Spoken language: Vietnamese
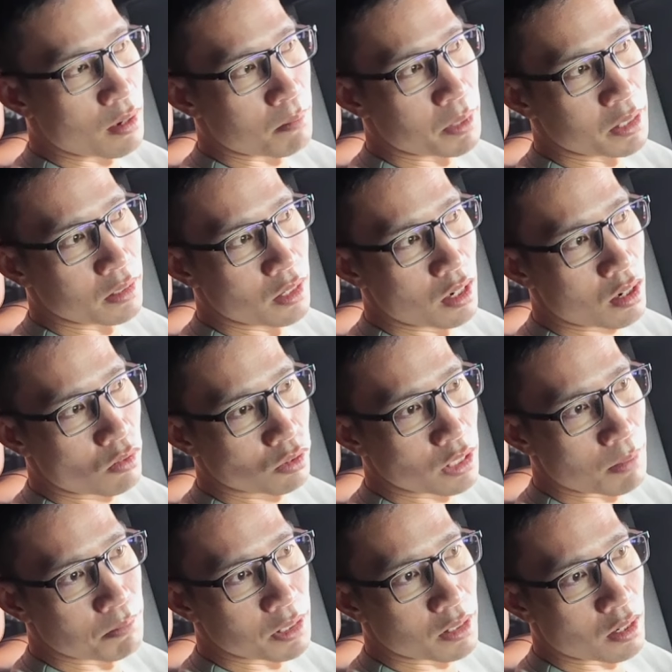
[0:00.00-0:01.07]
mình nhớ không
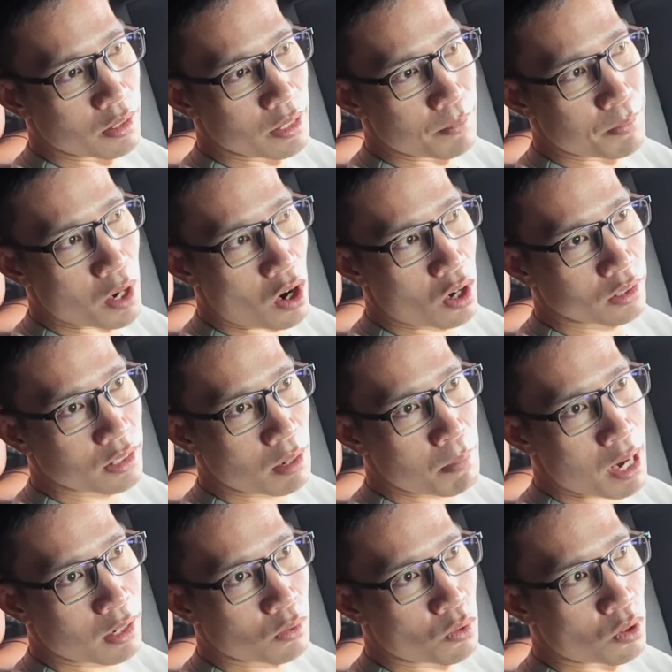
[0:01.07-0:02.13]
nhầm thì thời điểm đó giá
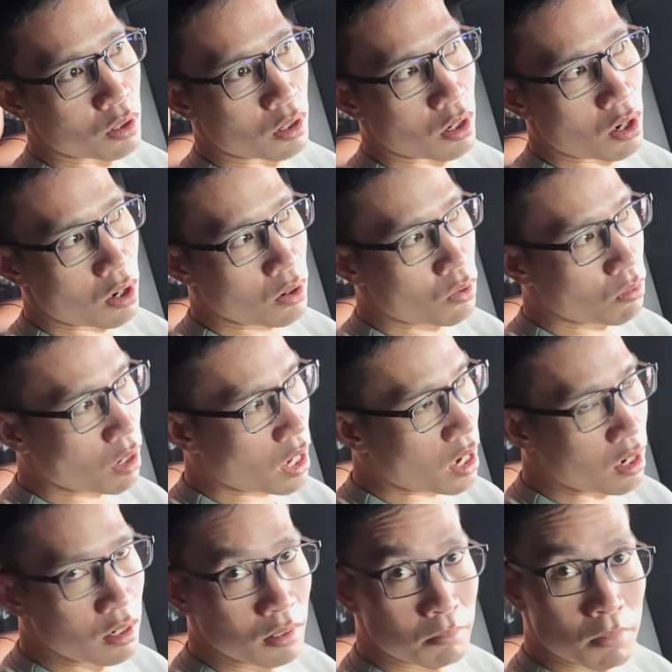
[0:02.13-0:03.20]
bán của nó cũng
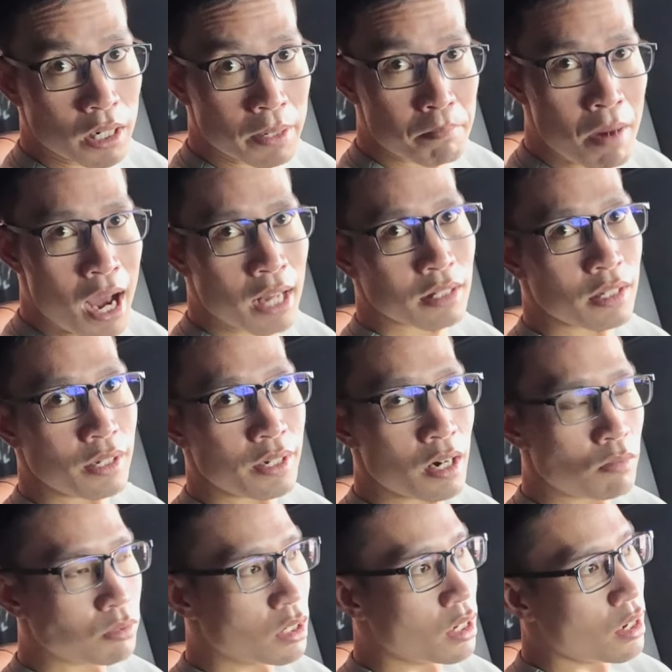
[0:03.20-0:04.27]
là hơn 13 tỷ
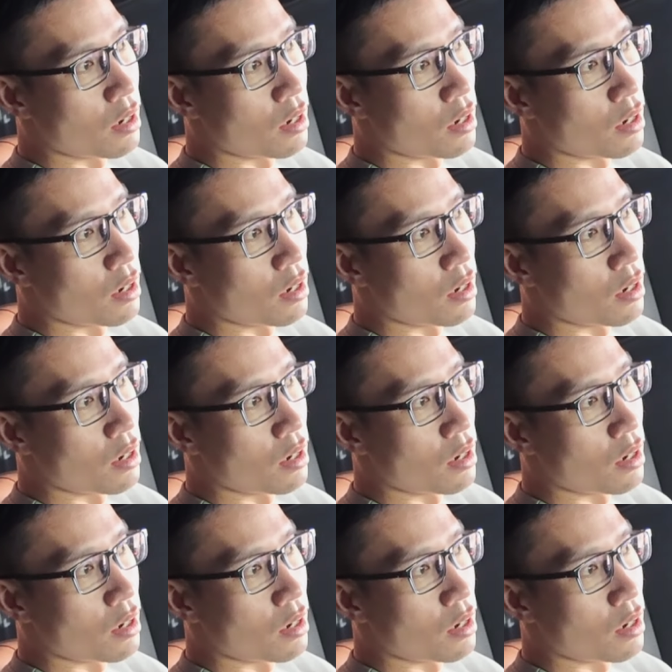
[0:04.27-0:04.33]
đồng.